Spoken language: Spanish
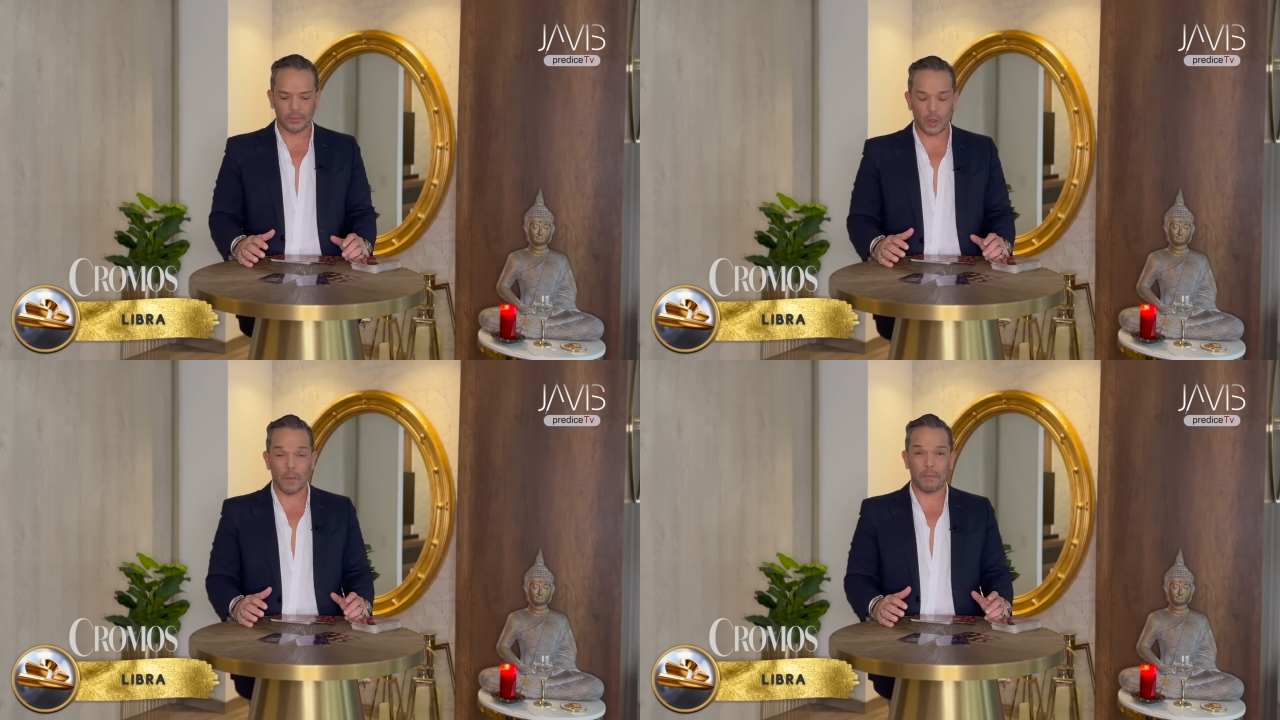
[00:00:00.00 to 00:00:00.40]

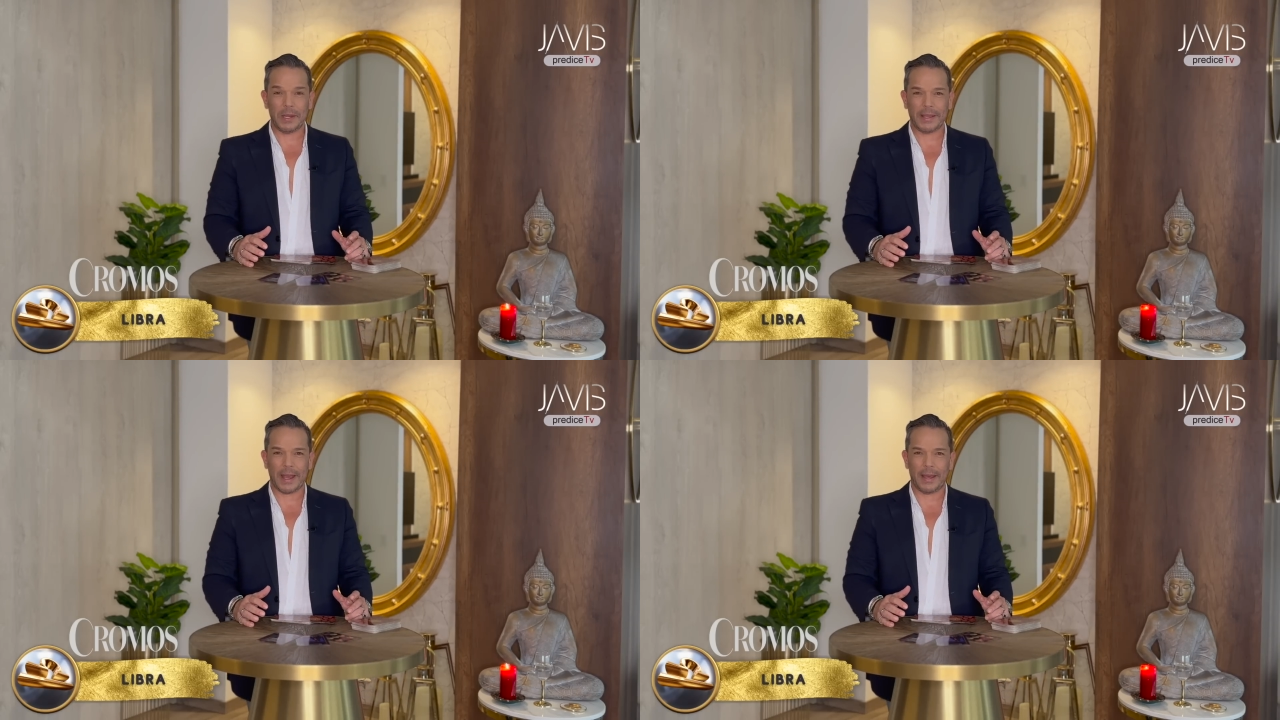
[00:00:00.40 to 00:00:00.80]

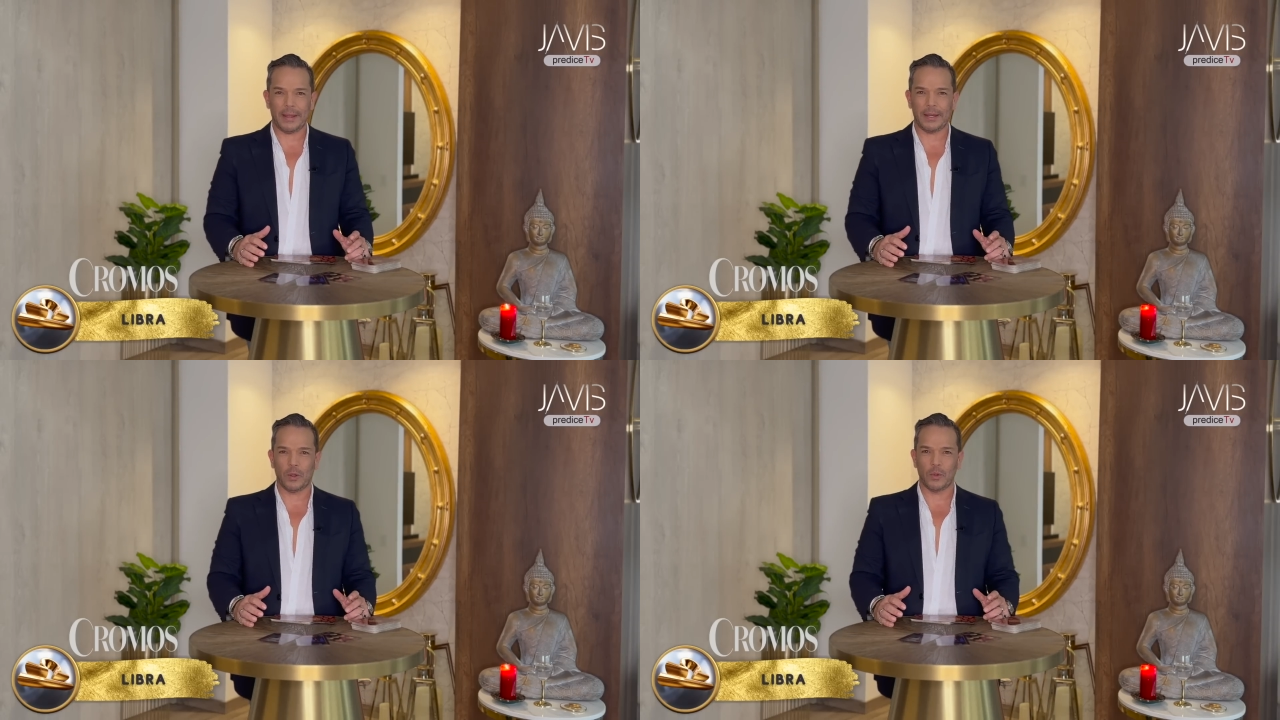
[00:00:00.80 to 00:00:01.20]

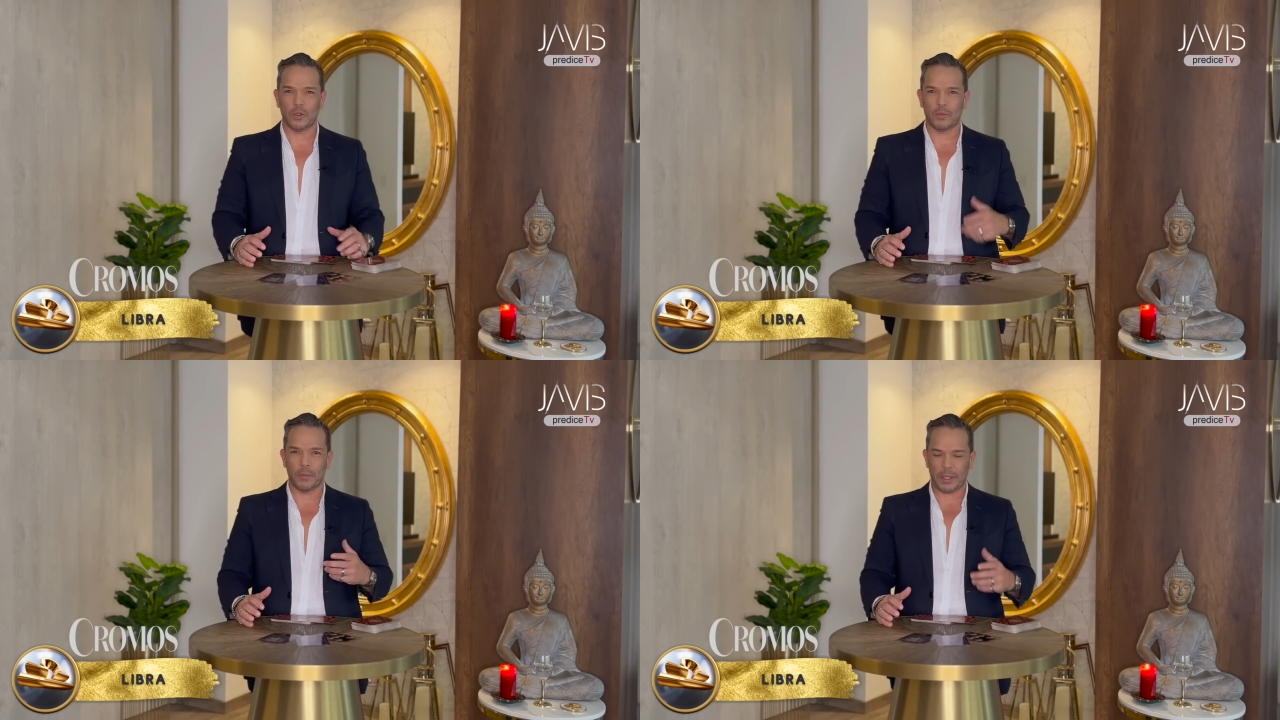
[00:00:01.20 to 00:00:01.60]
complicada en
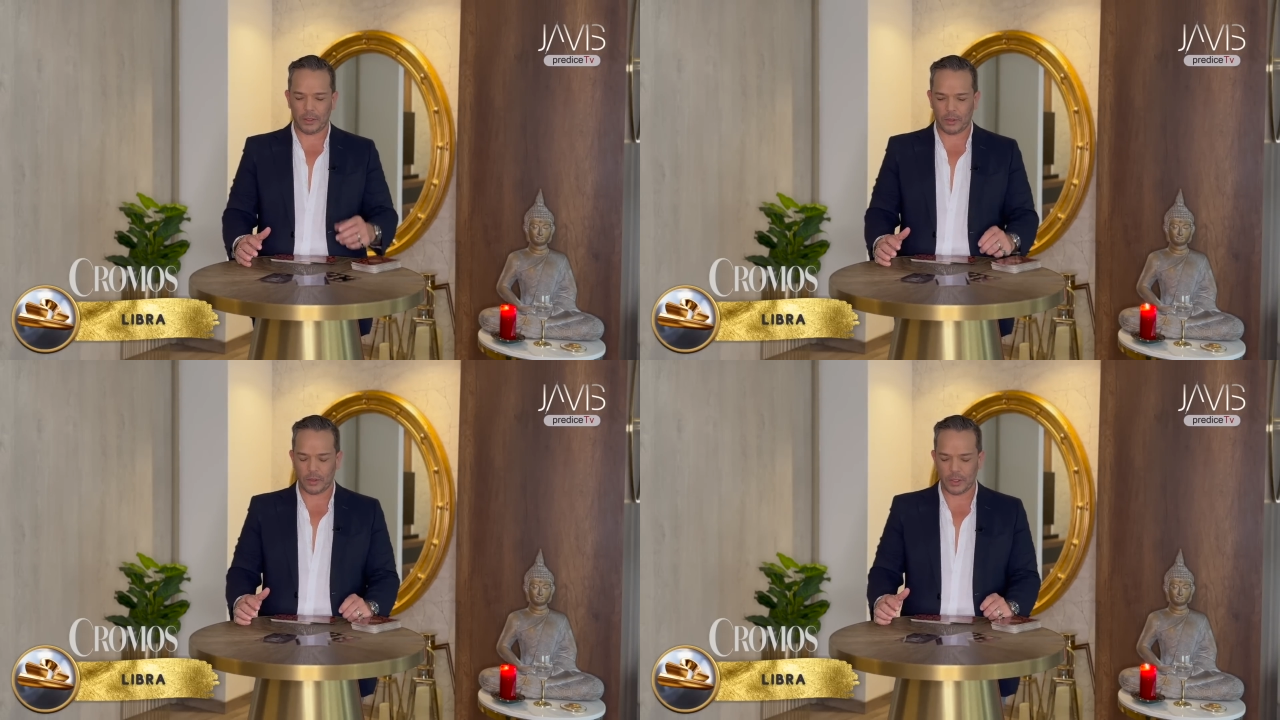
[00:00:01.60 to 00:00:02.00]
algunos
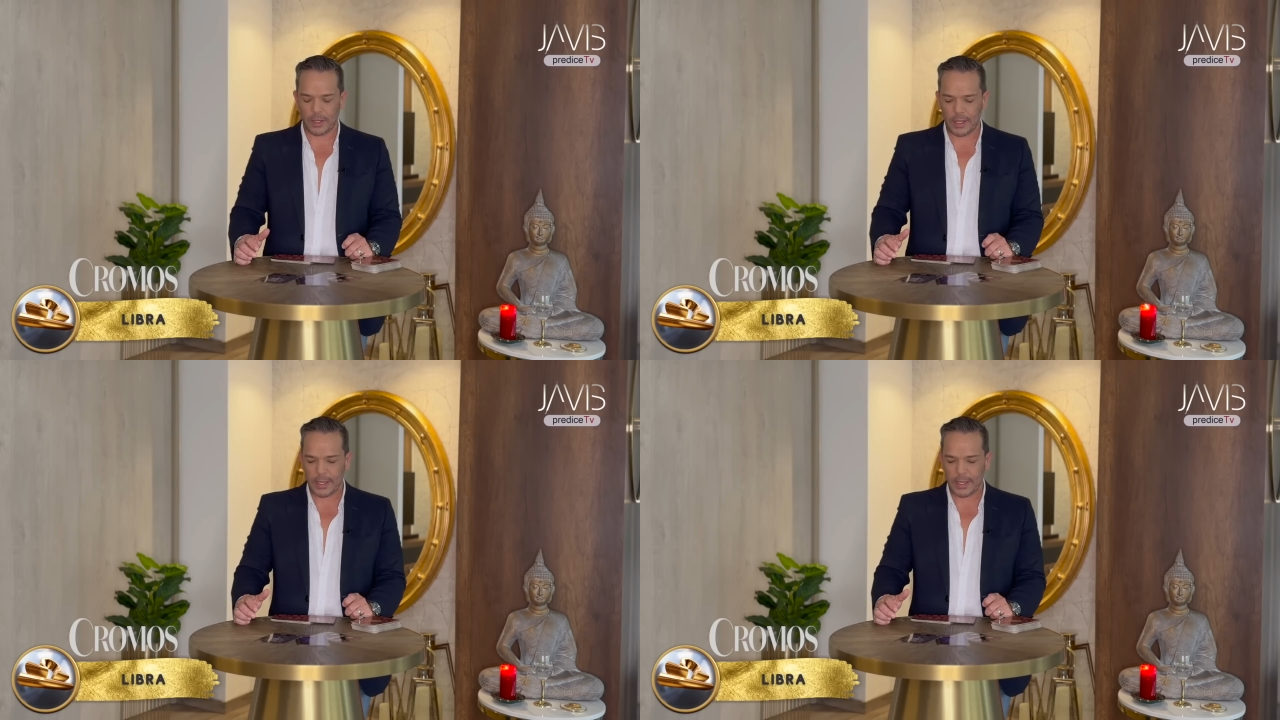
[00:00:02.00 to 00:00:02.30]
momentos